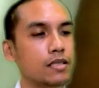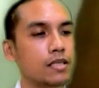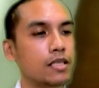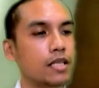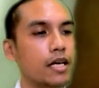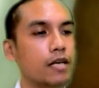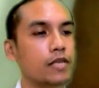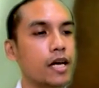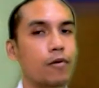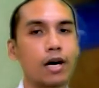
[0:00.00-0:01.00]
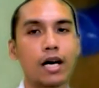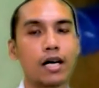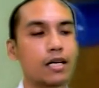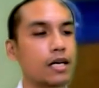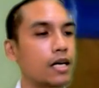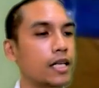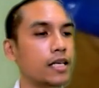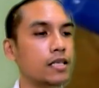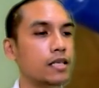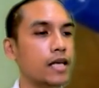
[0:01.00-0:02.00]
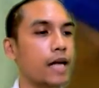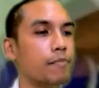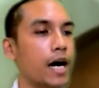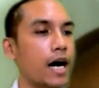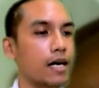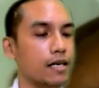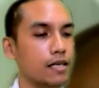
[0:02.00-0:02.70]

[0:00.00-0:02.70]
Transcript: คือจะได้เข้าใจว่าอะไรคือการบาก